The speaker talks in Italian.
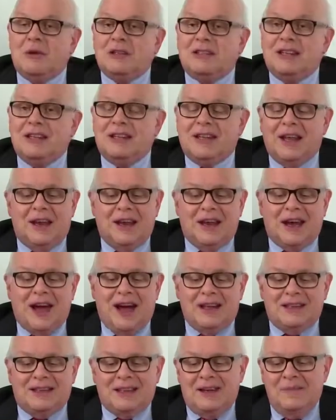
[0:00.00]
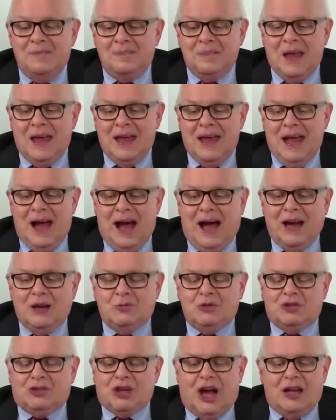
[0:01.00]
questi delegati. Ha
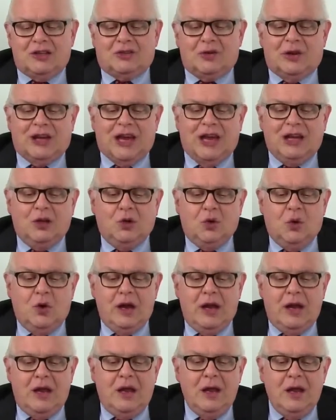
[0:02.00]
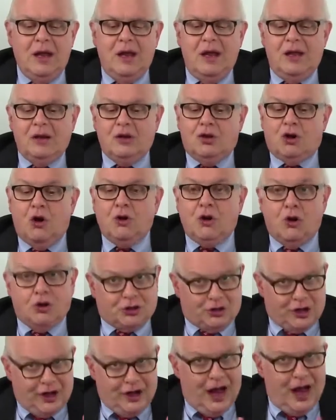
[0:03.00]
annunciato che lui
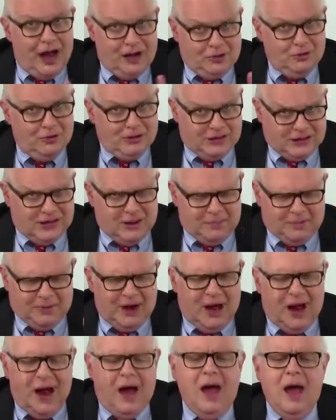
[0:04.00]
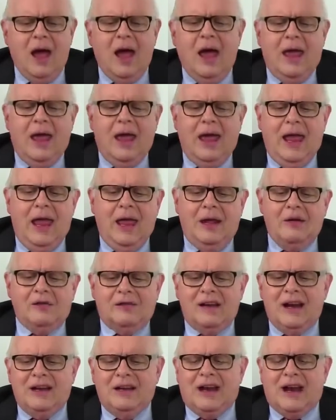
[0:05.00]
conoscerà, lui saprà e
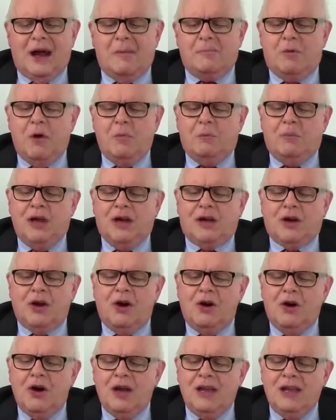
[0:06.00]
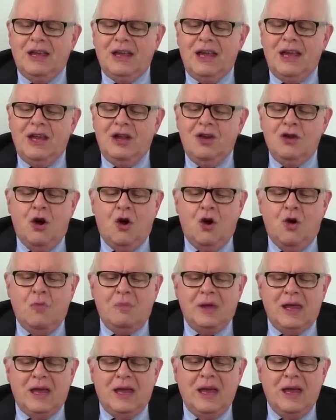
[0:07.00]
renderà pubblico i
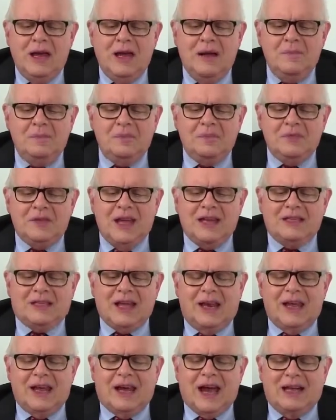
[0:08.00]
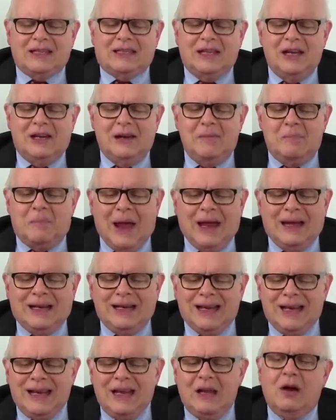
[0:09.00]
nomi dei delegati
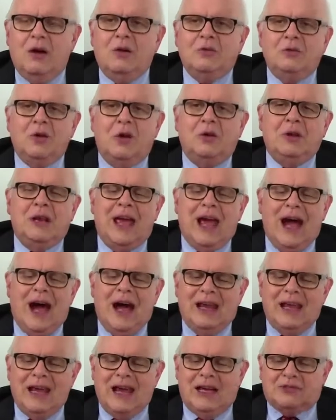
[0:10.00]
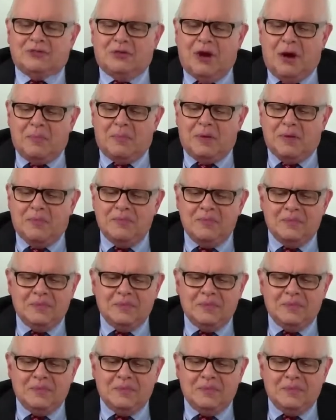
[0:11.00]
ribelli o non leali a Trump,